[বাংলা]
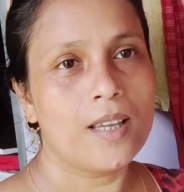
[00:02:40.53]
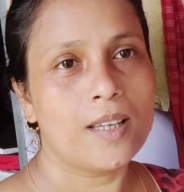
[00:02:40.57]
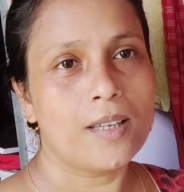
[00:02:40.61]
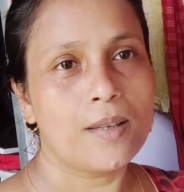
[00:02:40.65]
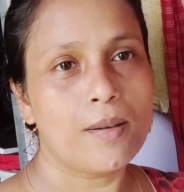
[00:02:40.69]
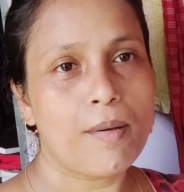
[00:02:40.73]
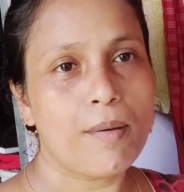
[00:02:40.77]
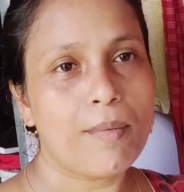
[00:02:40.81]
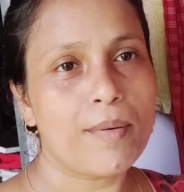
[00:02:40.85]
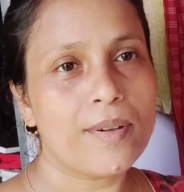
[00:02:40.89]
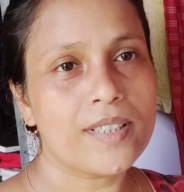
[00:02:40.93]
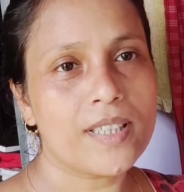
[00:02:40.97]

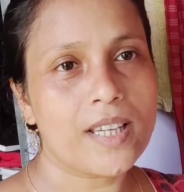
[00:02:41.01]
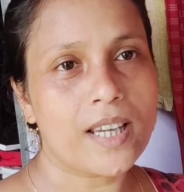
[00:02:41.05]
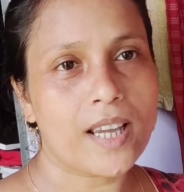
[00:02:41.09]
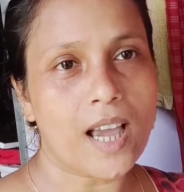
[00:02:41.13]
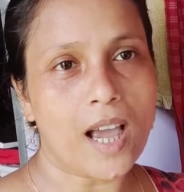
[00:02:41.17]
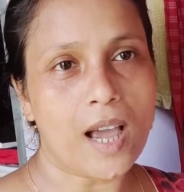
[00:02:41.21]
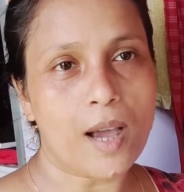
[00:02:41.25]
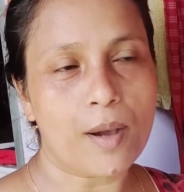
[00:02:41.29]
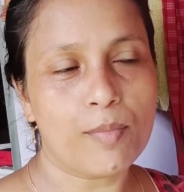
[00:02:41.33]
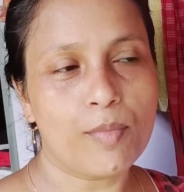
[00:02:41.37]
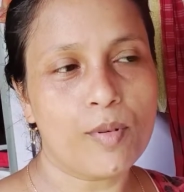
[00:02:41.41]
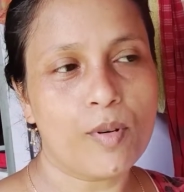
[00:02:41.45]
কিভাবে যে
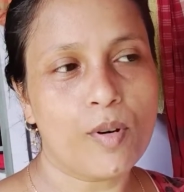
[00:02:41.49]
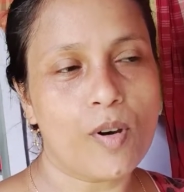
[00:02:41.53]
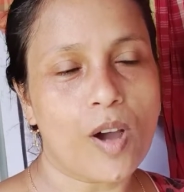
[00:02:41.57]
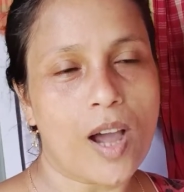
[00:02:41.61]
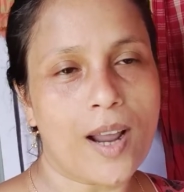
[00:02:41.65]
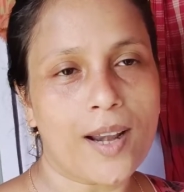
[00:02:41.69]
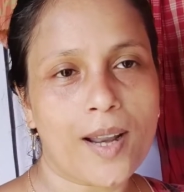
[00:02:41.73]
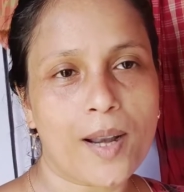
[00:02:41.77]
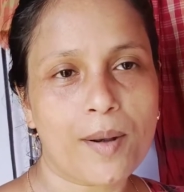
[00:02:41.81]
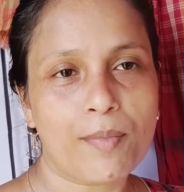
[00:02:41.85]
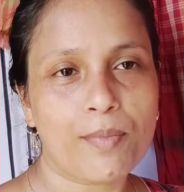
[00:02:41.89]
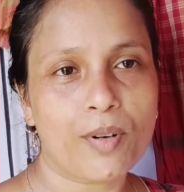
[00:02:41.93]
খাবো
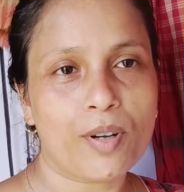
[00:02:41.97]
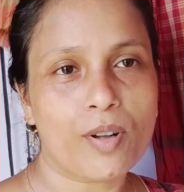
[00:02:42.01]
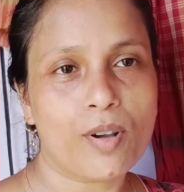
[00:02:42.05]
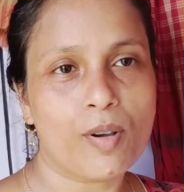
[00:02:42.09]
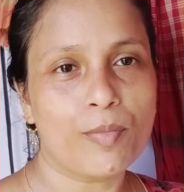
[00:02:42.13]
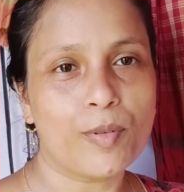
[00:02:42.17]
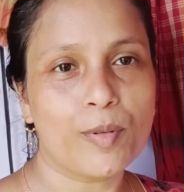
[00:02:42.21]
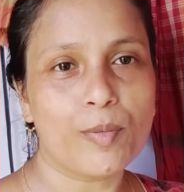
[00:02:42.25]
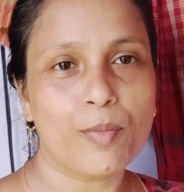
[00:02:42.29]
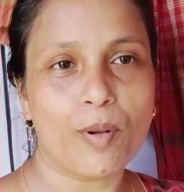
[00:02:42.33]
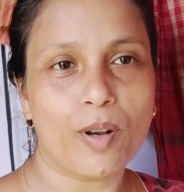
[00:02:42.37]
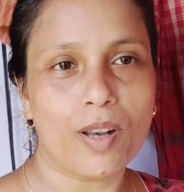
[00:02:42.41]
আনার পরেও
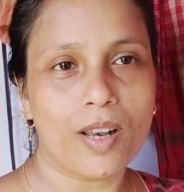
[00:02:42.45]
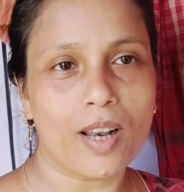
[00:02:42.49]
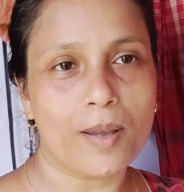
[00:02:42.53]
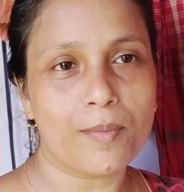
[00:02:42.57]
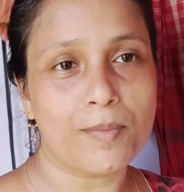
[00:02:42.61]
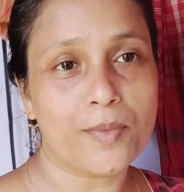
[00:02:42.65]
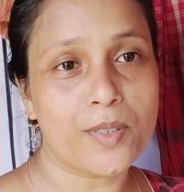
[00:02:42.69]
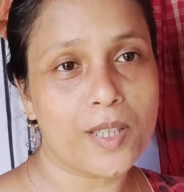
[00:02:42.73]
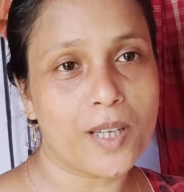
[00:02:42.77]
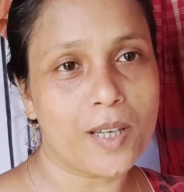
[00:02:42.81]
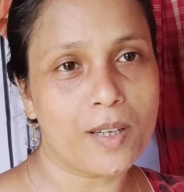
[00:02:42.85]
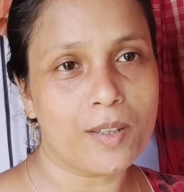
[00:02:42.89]
আমি বললাম
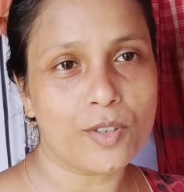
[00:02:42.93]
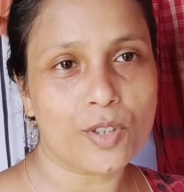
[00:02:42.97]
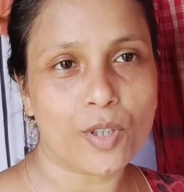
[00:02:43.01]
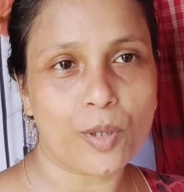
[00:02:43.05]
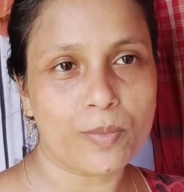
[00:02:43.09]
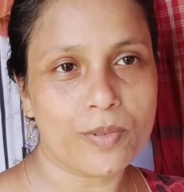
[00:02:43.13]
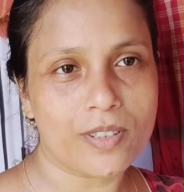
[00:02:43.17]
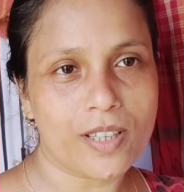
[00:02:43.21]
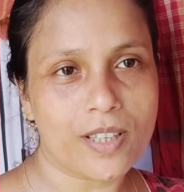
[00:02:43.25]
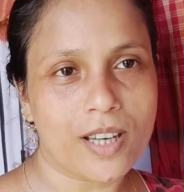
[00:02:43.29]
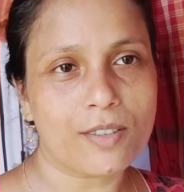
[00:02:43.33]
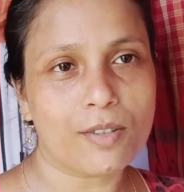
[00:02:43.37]
যে
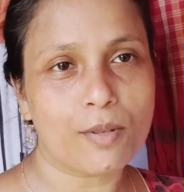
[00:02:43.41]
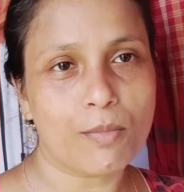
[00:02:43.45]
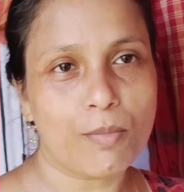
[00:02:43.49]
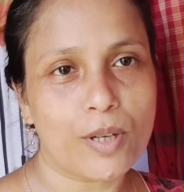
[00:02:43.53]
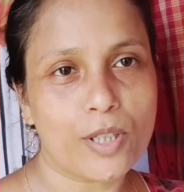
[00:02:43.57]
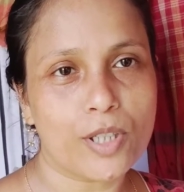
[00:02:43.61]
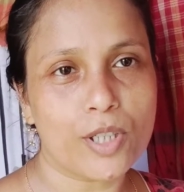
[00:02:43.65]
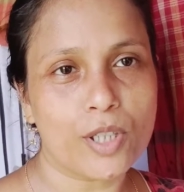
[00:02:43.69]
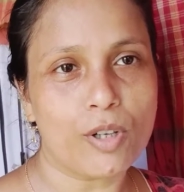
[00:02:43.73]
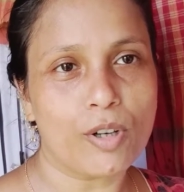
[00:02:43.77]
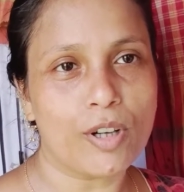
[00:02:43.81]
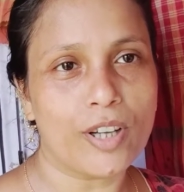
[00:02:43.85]
সবজিটা একটু
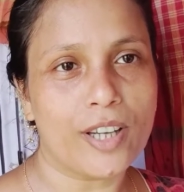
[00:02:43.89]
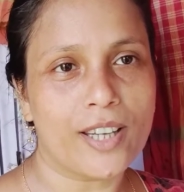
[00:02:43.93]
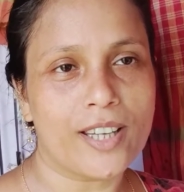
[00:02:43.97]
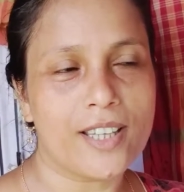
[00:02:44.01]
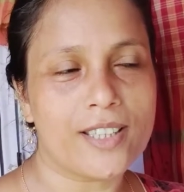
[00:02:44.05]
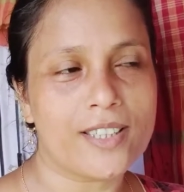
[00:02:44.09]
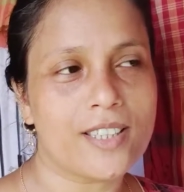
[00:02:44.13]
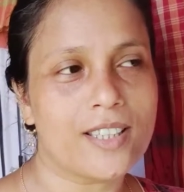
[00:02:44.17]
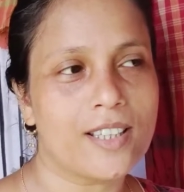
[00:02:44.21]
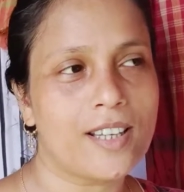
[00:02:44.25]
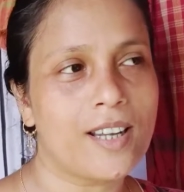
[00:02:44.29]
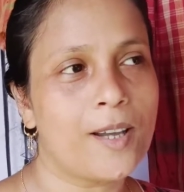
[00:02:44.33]
বেশি হয়ে
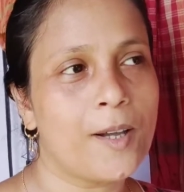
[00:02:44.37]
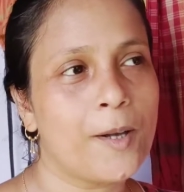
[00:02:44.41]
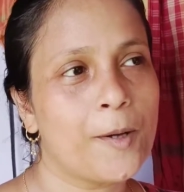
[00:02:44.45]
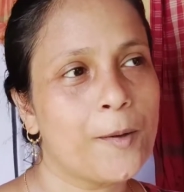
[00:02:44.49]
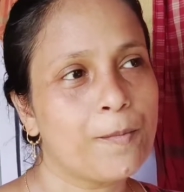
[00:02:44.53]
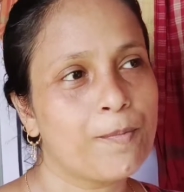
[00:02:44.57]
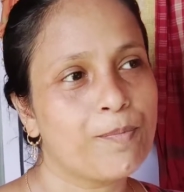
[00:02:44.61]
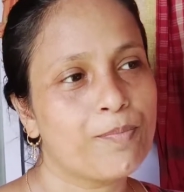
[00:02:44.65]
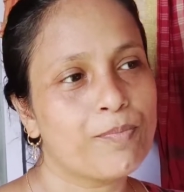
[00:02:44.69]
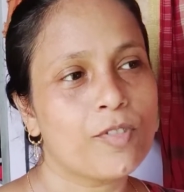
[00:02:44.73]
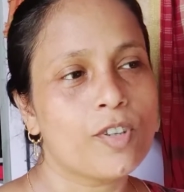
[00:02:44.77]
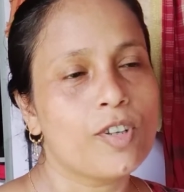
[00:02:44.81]
গেছে না
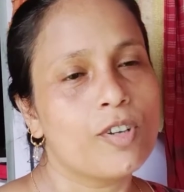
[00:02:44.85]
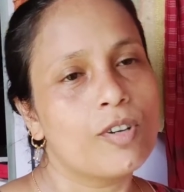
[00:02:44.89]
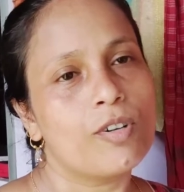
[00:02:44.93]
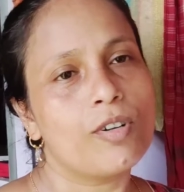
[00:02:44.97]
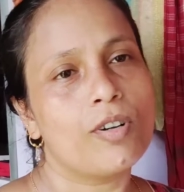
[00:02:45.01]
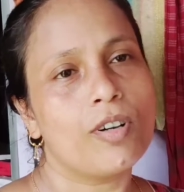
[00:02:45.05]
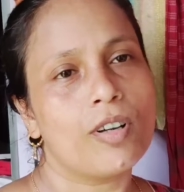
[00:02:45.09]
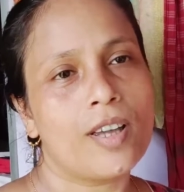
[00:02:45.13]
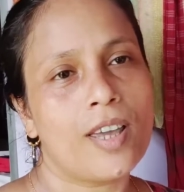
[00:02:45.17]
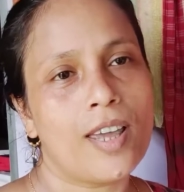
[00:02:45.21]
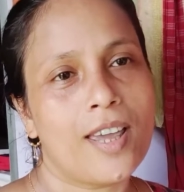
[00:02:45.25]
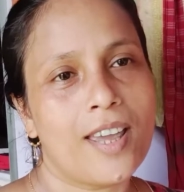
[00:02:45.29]

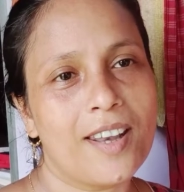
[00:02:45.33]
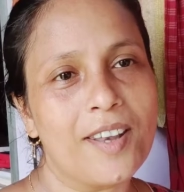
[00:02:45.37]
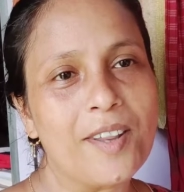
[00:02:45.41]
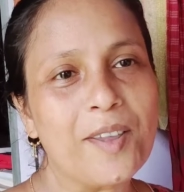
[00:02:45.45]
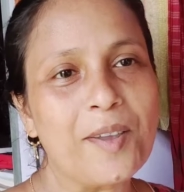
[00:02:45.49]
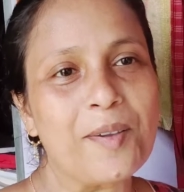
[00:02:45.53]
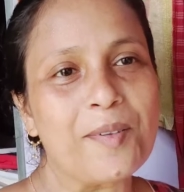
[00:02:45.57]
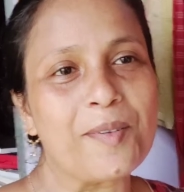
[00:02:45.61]
ও খেয়ে